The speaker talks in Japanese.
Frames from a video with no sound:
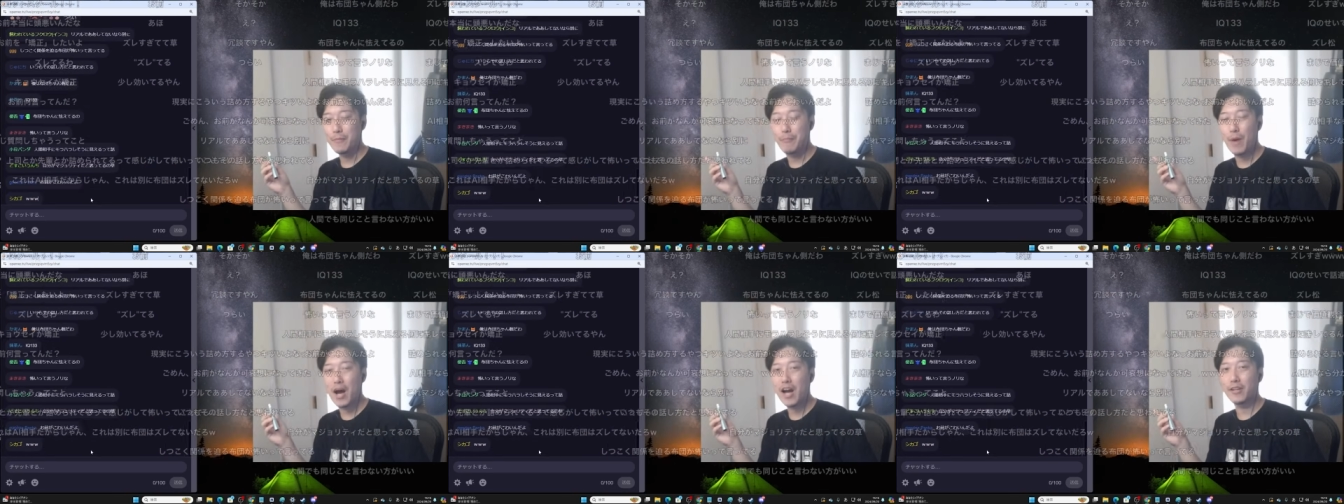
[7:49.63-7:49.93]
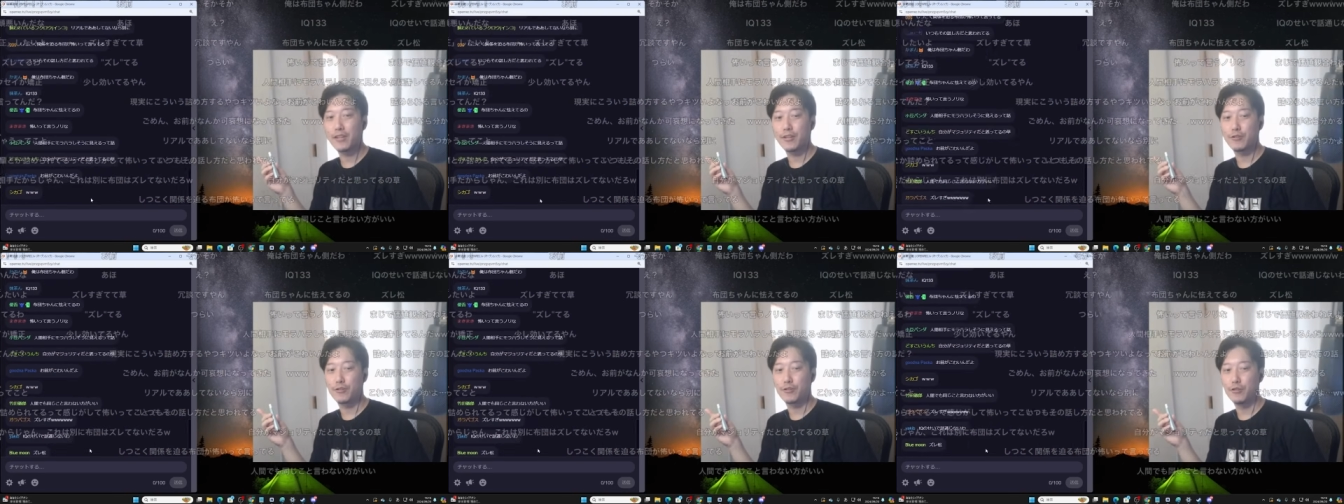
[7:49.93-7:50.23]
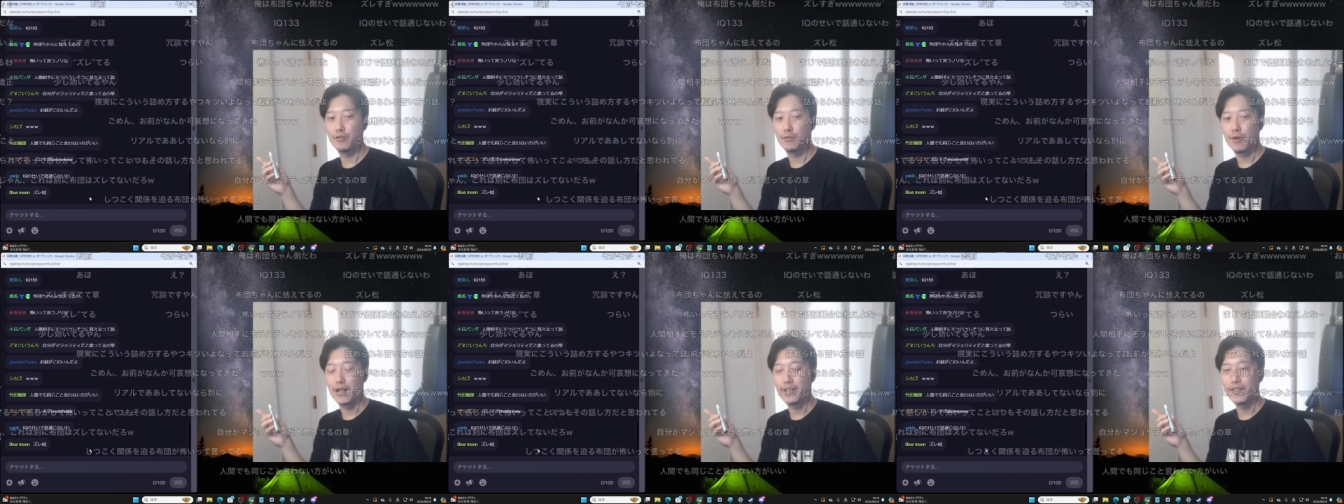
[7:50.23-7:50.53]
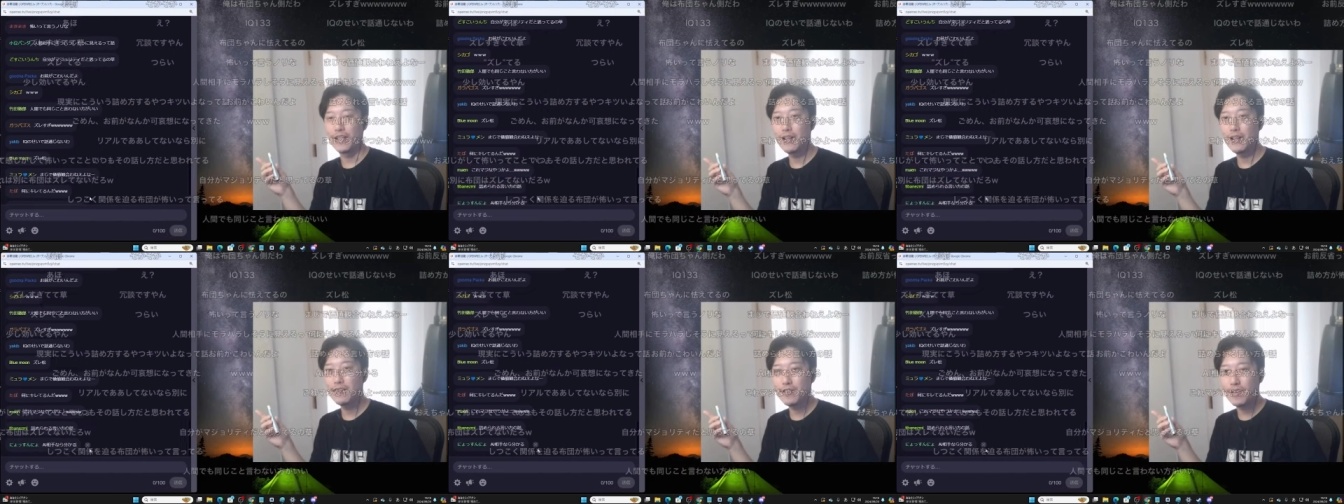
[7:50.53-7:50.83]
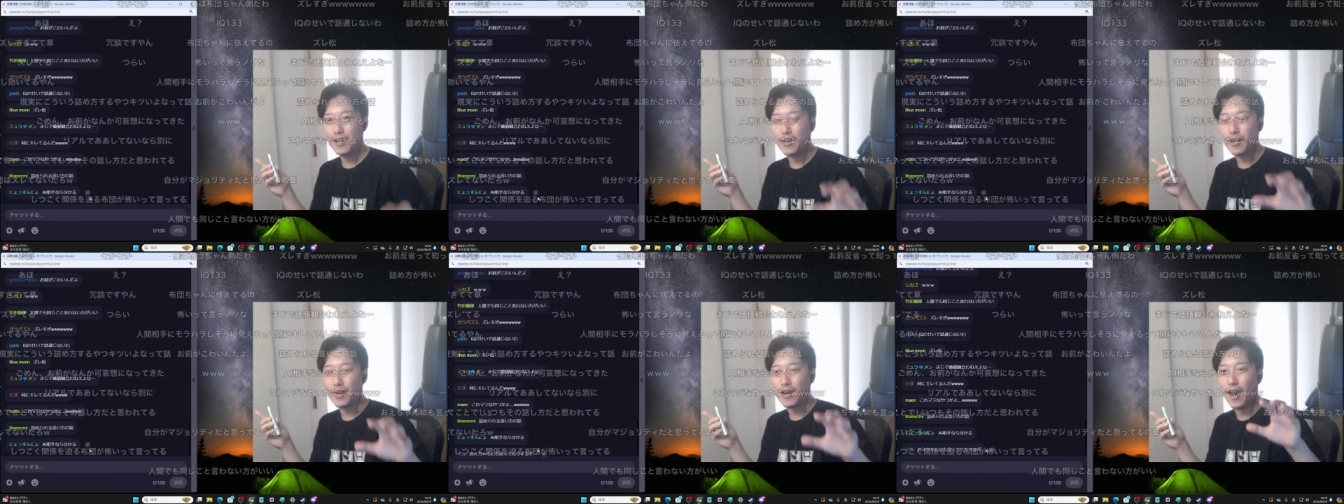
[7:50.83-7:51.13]
バカたちに言うわ。なん
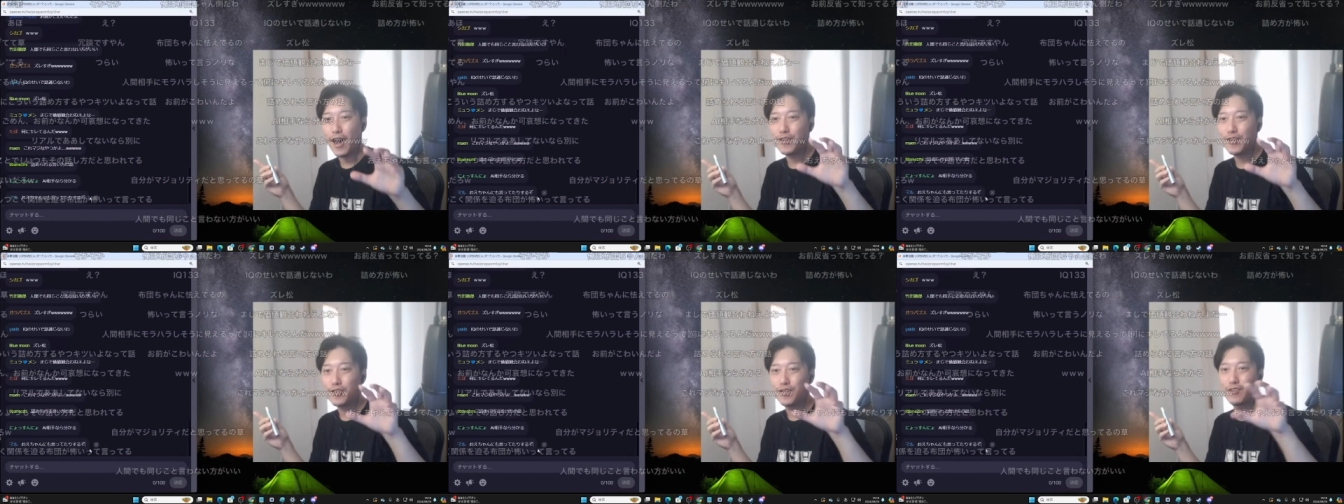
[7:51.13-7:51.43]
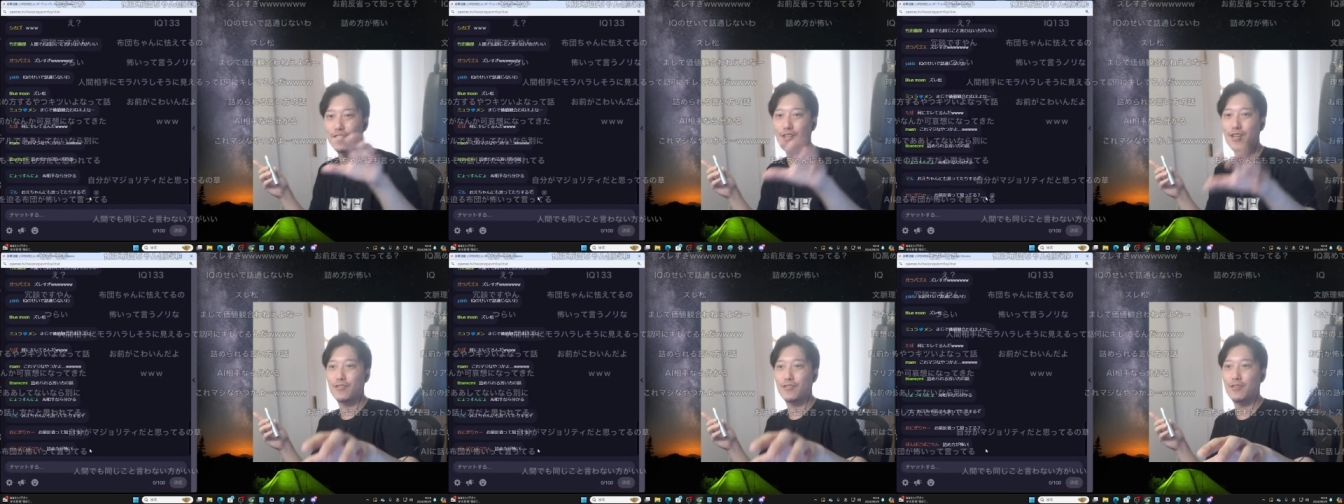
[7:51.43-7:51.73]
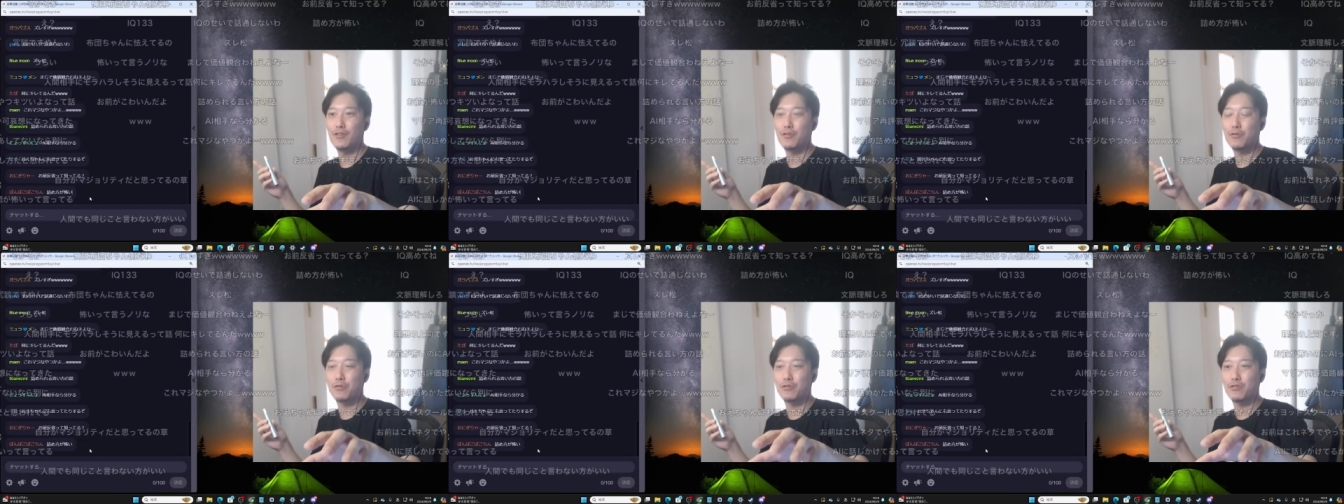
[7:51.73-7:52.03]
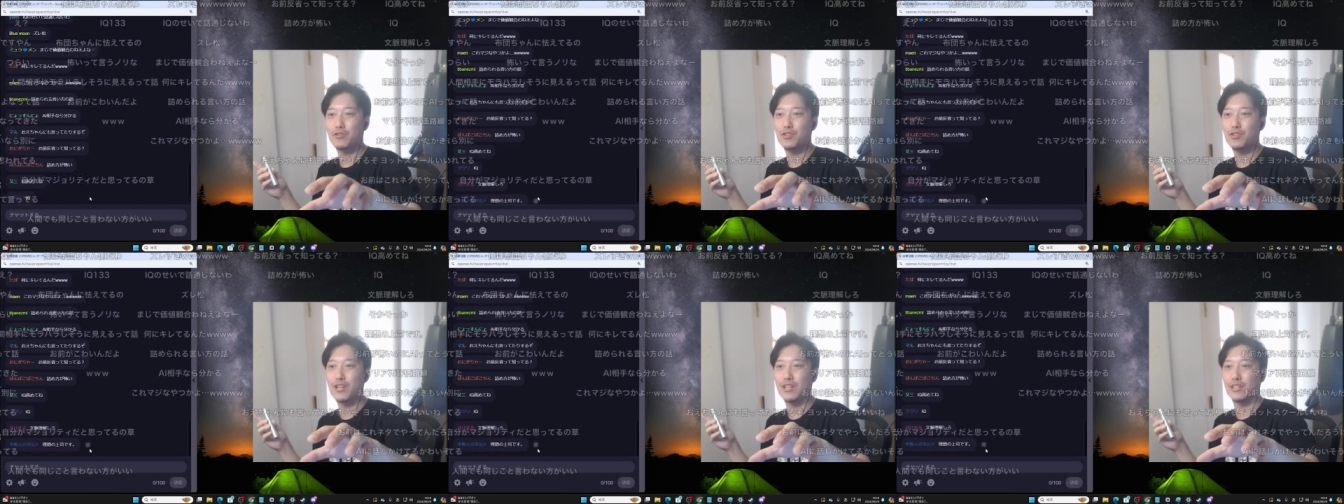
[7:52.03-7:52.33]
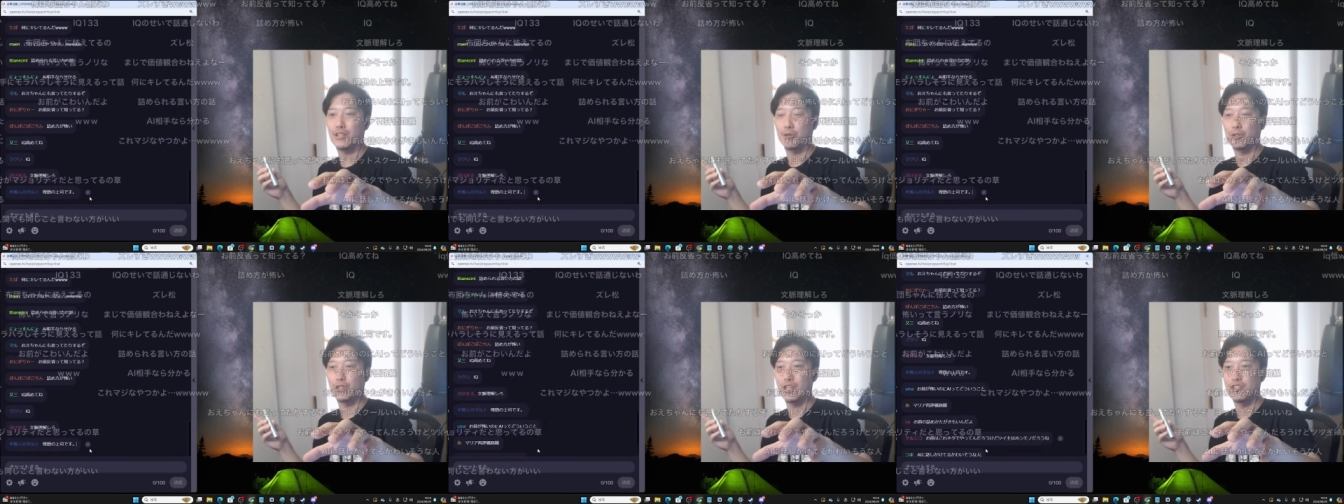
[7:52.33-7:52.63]
で配信でやってるこの
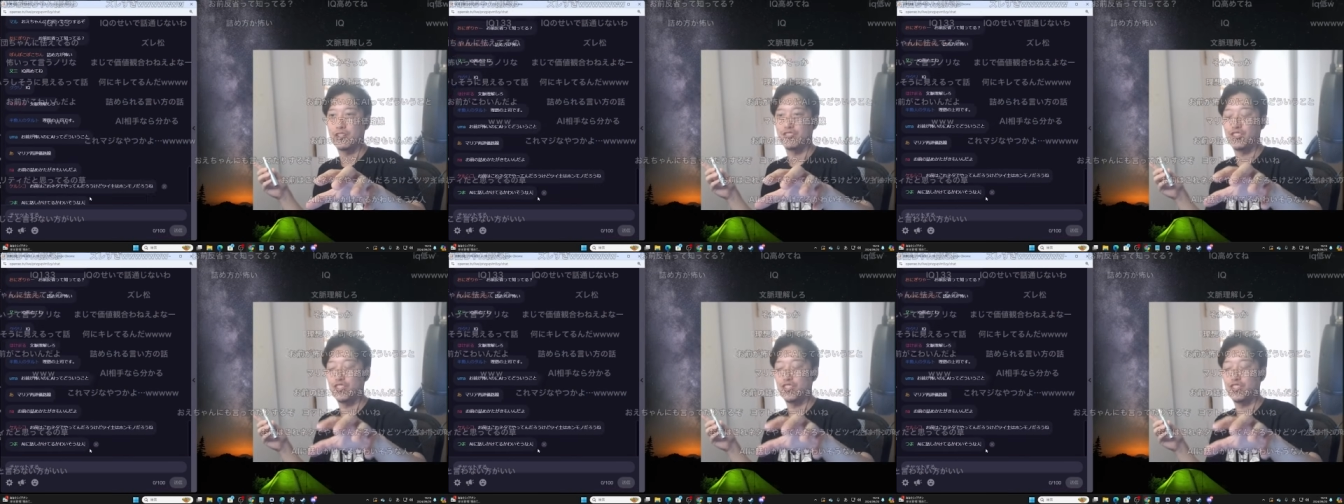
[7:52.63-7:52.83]
姿をさ、